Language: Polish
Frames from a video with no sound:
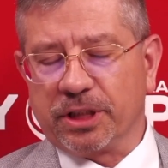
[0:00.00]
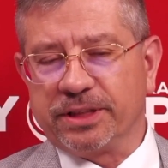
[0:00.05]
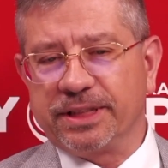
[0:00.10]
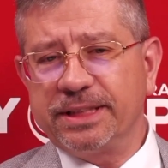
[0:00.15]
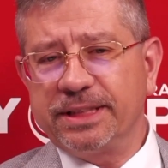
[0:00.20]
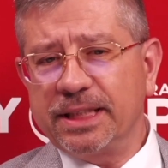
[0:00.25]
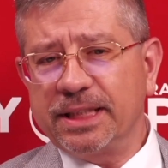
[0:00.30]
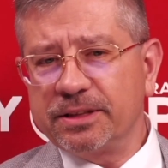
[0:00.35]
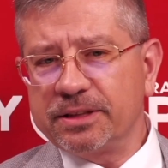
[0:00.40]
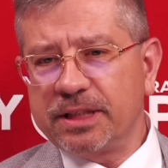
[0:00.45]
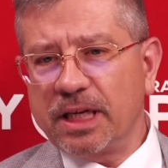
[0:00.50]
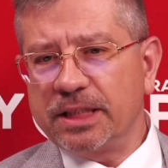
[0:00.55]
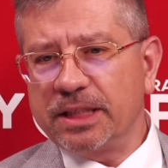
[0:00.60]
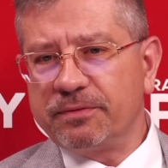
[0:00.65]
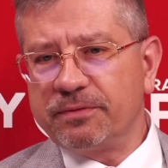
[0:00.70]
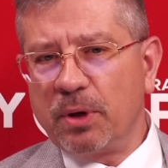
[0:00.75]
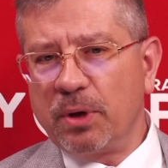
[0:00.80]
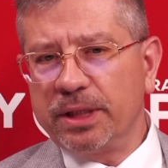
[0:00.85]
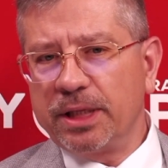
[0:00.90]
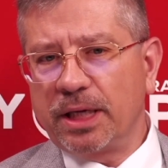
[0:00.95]
sesja została
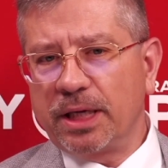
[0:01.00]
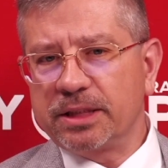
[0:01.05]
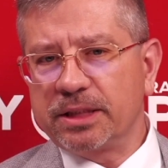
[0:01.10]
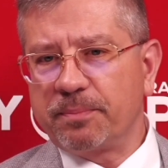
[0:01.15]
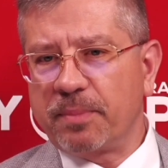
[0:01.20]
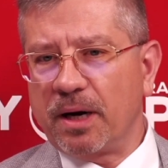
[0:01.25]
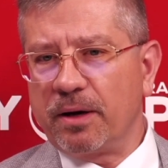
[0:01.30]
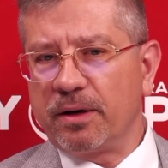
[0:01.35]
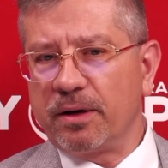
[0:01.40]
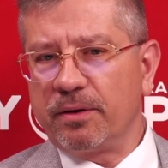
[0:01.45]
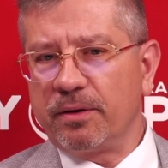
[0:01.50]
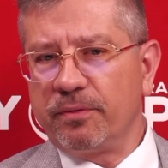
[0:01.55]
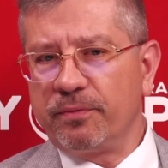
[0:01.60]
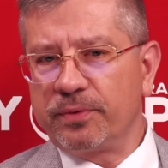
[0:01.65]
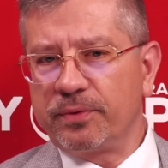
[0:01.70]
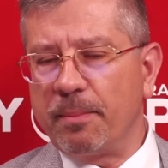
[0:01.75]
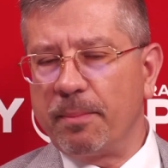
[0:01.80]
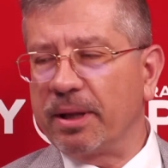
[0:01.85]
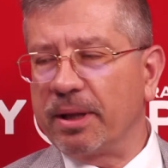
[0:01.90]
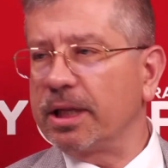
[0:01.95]
zwołana w
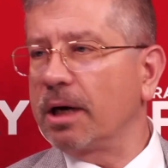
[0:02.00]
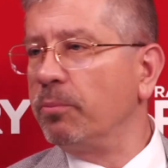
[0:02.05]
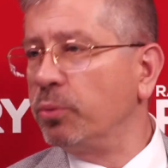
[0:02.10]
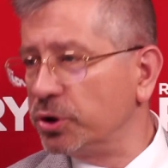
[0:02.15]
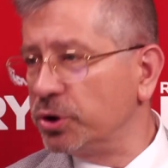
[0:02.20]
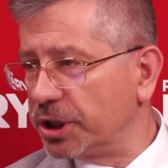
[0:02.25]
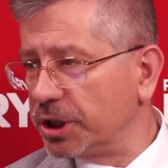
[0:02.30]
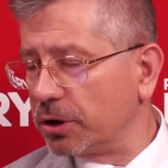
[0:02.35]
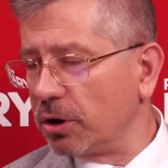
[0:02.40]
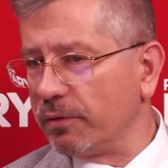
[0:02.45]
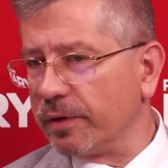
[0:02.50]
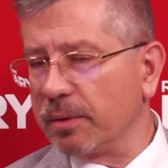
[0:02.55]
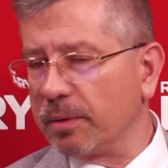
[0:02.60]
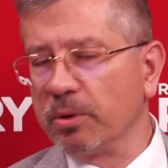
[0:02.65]
tematach budżetowych,